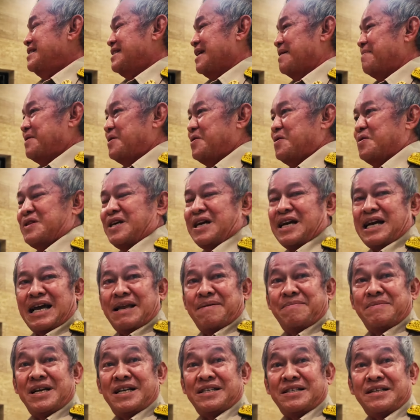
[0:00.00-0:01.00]
เสริมกระดูกทาง
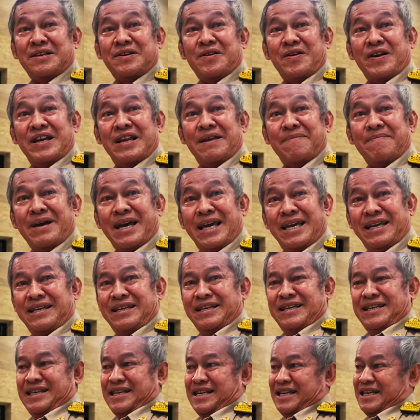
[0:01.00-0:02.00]
การเมืองสักหน่อยได้ไหม
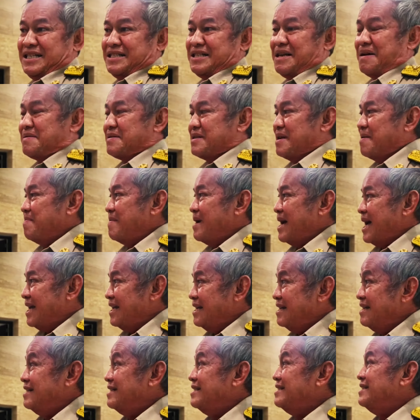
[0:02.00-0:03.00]
ในอีกสักสมัย
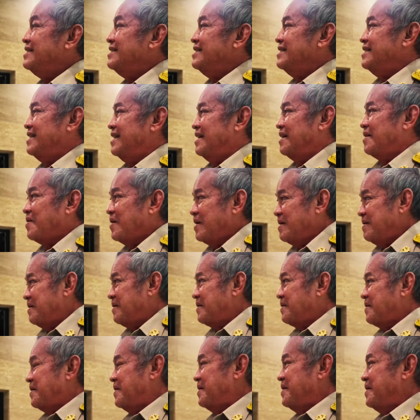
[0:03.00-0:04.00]
หนึ่งแล้วค่
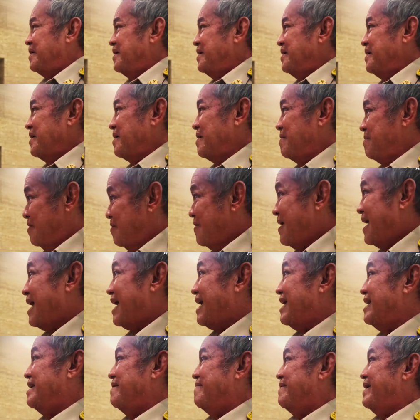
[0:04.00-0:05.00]
อยมาว่า
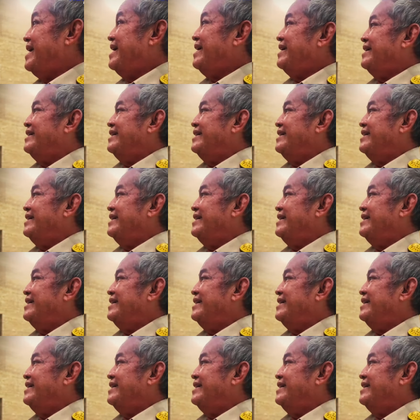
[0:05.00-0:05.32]
กันดีไหม